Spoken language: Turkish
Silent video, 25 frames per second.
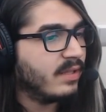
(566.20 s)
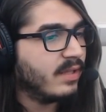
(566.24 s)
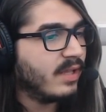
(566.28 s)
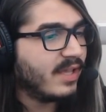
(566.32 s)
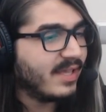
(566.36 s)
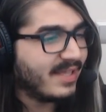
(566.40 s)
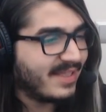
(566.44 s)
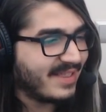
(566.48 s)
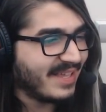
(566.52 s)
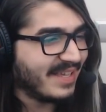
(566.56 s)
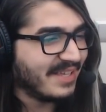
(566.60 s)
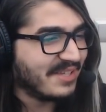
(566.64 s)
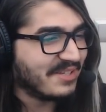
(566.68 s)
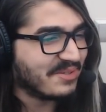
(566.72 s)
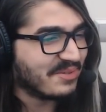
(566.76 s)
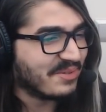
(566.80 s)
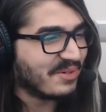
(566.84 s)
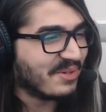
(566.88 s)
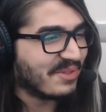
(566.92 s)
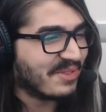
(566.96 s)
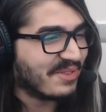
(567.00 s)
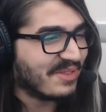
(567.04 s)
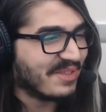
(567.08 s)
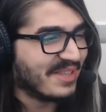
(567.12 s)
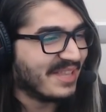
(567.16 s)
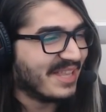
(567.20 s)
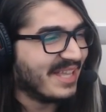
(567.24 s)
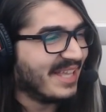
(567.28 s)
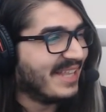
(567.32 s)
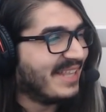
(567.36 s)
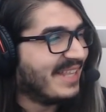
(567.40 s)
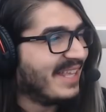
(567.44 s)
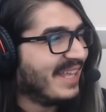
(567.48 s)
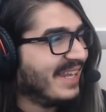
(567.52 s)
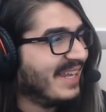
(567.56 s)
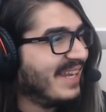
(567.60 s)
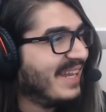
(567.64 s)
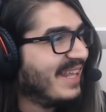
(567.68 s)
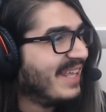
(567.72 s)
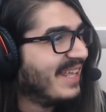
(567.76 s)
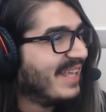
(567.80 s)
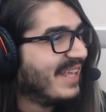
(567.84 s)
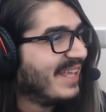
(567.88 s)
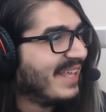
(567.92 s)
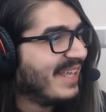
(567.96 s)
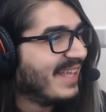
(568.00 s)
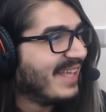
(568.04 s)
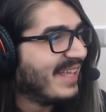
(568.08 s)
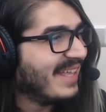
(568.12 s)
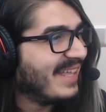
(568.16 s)
Ay sen İzleyelim onu. zaten.
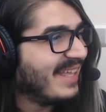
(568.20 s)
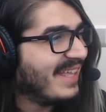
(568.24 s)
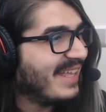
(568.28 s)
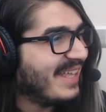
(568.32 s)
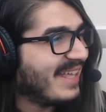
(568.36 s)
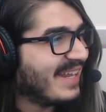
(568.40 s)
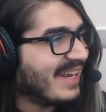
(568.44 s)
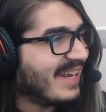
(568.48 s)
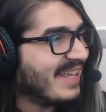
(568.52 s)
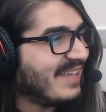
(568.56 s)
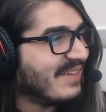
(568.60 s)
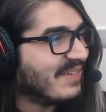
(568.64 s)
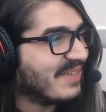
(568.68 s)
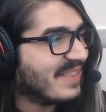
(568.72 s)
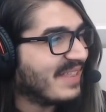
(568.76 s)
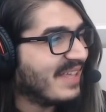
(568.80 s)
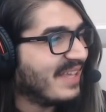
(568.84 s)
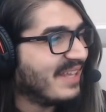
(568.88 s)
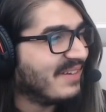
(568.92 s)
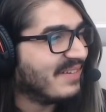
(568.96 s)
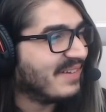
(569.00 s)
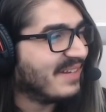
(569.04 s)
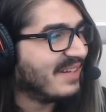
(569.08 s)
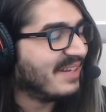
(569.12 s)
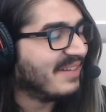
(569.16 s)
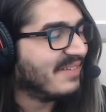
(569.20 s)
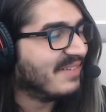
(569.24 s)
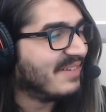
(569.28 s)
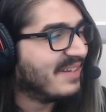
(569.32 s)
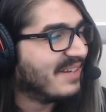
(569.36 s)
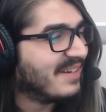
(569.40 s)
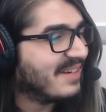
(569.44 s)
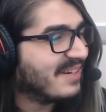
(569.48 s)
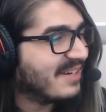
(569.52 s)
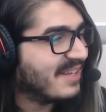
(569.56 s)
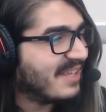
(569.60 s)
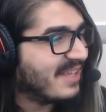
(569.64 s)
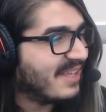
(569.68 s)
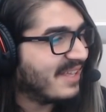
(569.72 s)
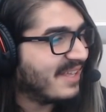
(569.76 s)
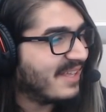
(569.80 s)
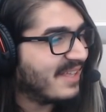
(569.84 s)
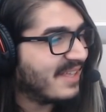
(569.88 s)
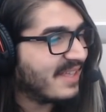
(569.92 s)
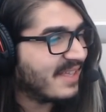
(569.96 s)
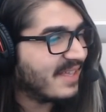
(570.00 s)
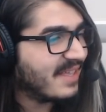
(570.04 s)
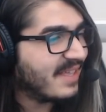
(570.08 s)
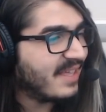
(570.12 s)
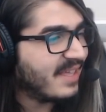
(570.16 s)
İzleyelim onu. Eray, Jurok sen sen, bana-
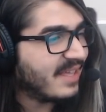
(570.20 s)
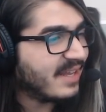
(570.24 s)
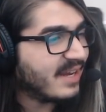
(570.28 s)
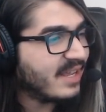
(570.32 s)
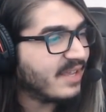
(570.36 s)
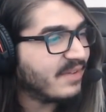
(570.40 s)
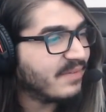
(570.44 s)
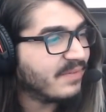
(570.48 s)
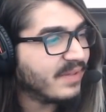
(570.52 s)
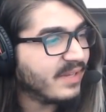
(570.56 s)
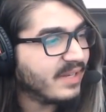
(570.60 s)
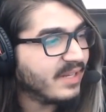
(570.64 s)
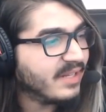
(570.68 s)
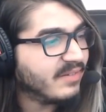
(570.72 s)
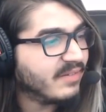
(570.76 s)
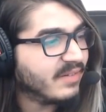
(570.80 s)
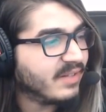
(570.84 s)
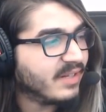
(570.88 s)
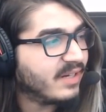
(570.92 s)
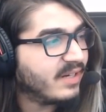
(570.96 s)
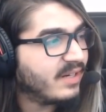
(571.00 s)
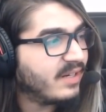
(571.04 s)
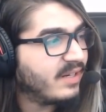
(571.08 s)
Eray. Eray falan var.